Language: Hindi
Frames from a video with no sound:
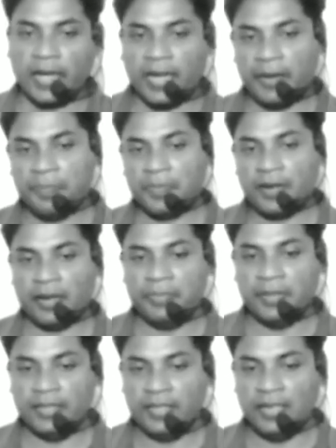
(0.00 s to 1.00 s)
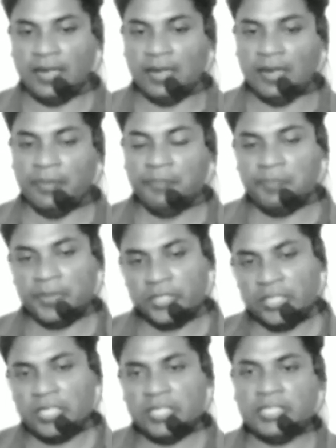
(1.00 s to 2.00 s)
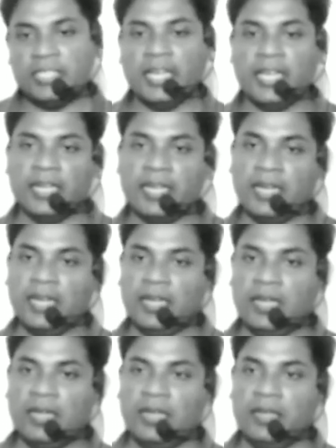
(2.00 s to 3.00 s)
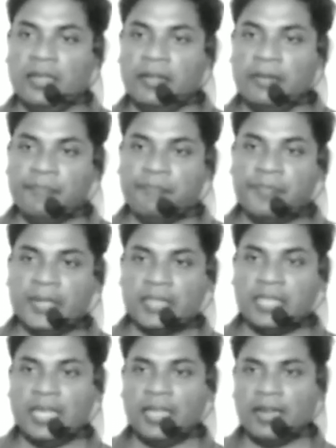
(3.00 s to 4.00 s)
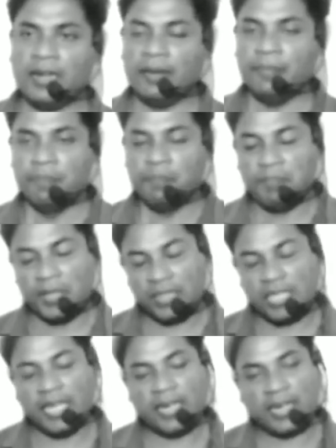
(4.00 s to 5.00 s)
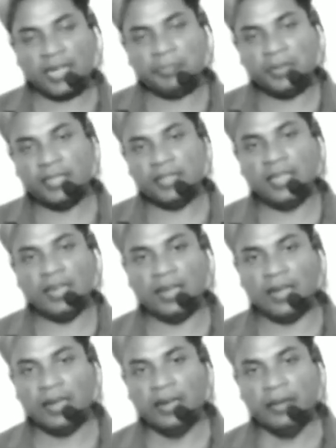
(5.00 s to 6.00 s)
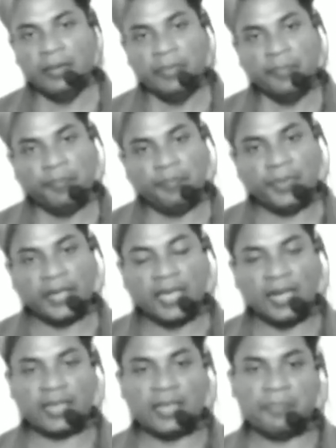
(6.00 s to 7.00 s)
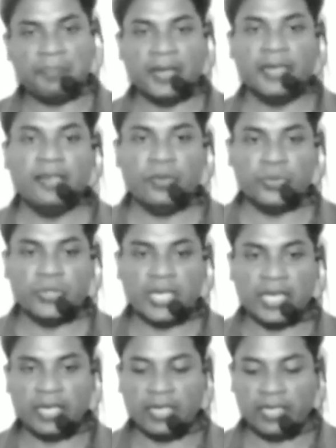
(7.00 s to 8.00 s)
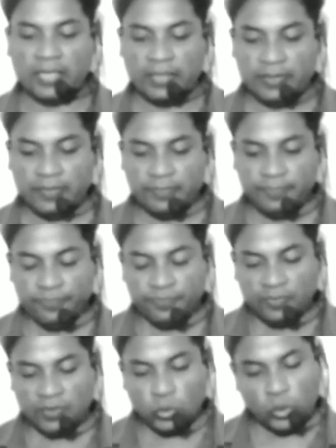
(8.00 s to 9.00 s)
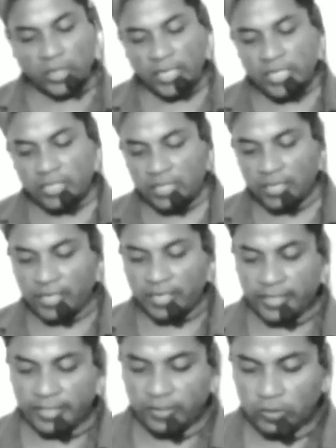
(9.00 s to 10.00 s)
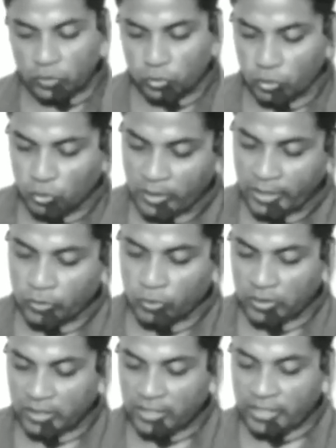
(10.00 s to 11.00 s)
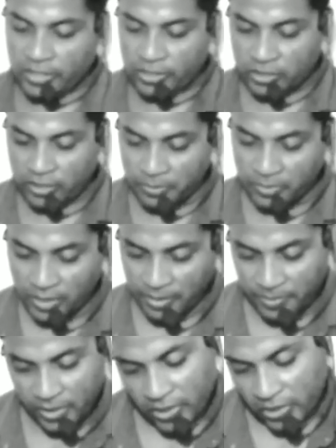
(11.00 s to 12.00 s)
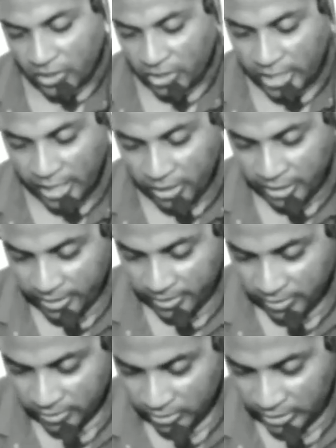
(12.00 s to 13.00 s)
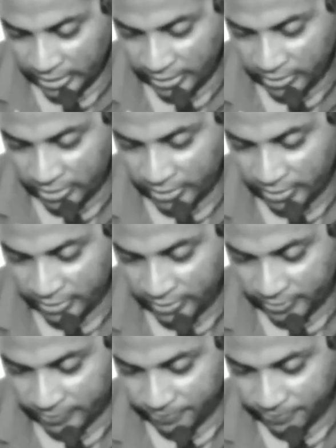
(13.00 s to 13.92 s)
आपका भी दिल पसीज जाएगा पत्थर पत्थर का भी दिल पिघल कर पानी हो जाएगा तो यहीं से कहानी की शुरुआत होती है इस कविता में क्या है देखते हैं